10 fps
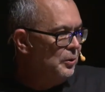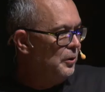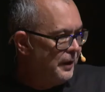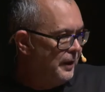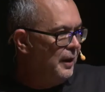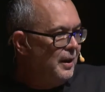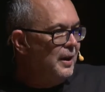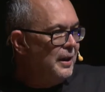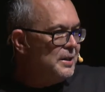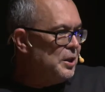Yo creo que,
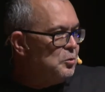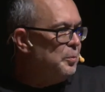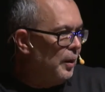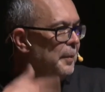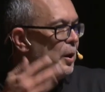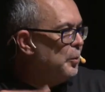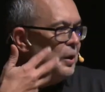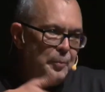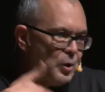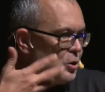que sí es un programa como
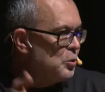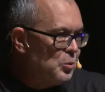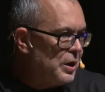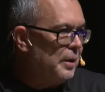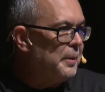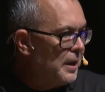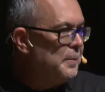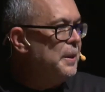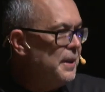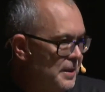que te puedes escuchar
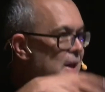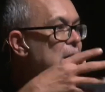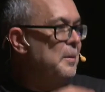varias veces,